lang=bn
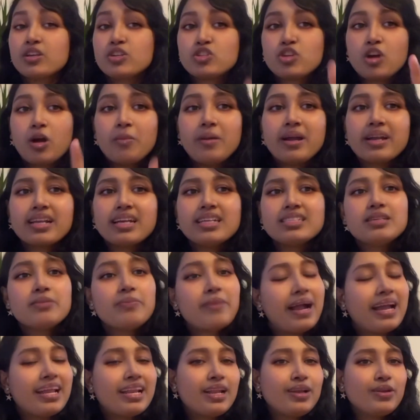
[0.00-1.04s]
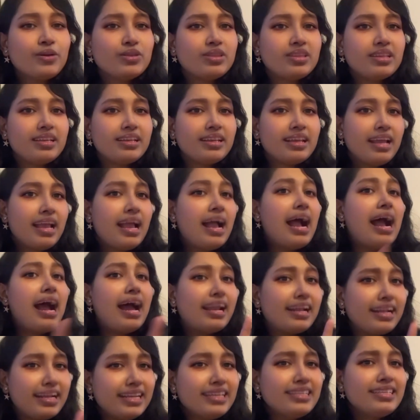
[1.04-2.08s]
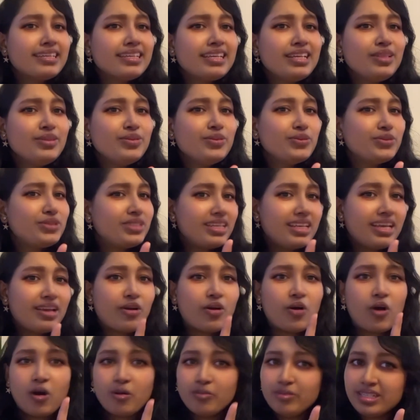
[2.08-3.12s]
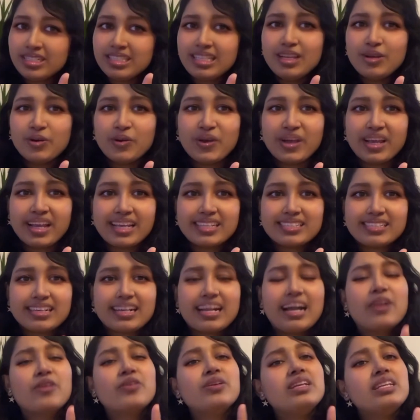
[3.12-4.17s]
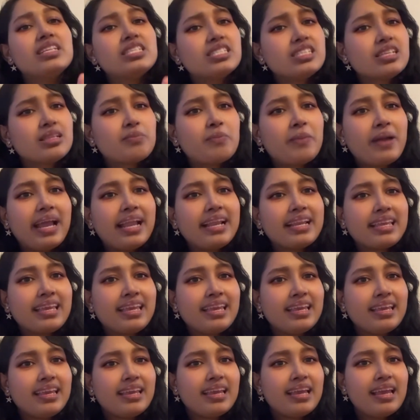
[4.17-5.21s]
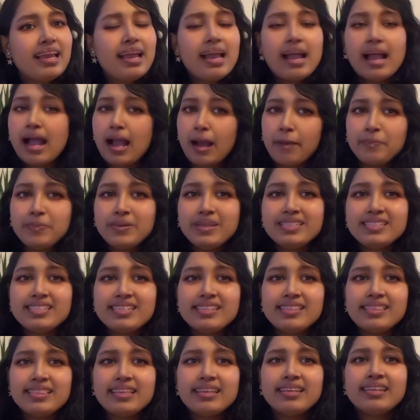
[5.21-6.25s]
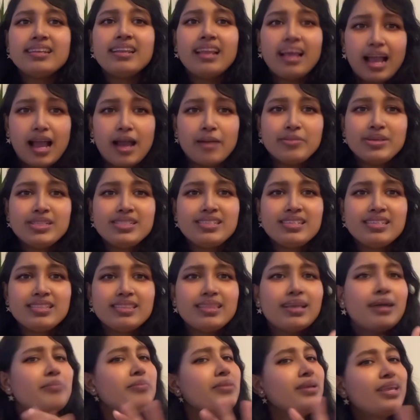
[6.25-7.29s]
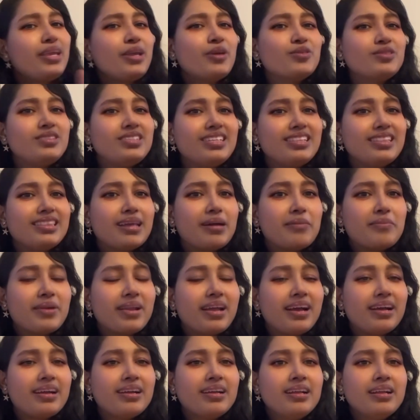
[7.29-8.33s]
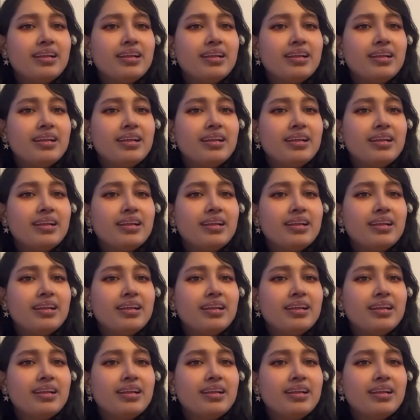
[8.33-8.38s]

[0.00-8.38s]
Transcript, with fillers: সবার কাছে ভাইরাল হতে আর এটা কিন্তু সে অবভিয়াসলি হয়ে গেছে কারণ ইশরাত পায়েল কে আপনি চিনতেন আমি চিনতাম কেউ চিনতাম না